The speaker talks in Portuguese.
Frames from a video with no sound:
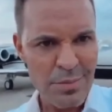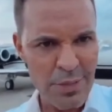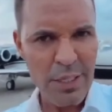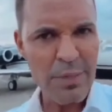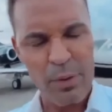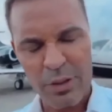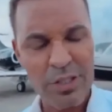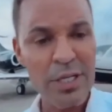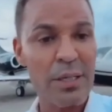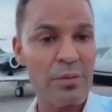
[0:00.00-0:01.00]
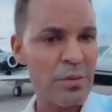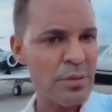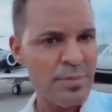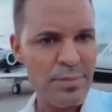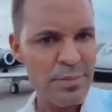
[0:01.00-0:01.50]
né? Pode ser não.
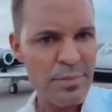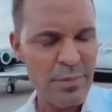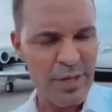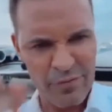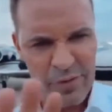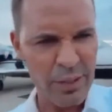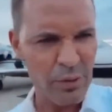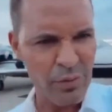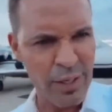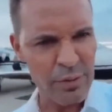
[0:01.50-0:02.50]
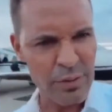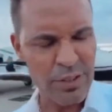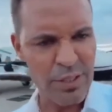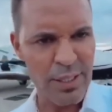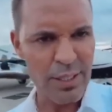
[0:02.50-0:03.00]
É fato, vai
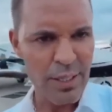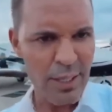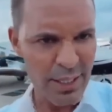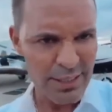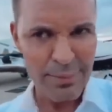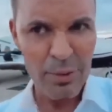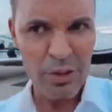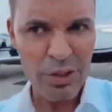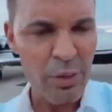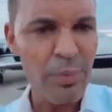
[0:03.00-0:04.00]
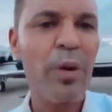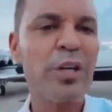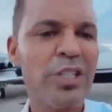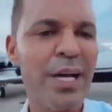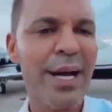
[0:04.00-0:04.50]
acontecer. Essa maldição
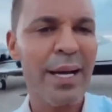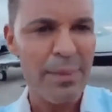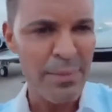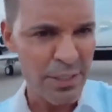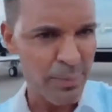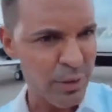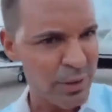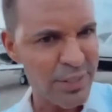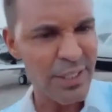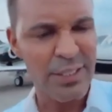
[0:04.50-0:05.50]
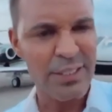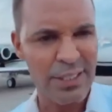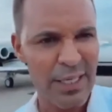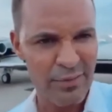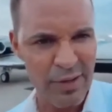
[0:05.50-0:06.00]
pode chegar lá, mas você pode ter
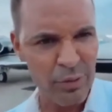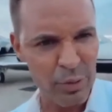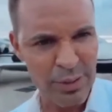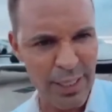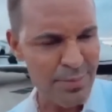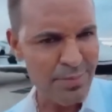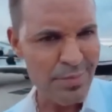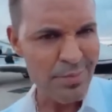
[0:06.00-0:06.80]
certeza que ela vai voltar.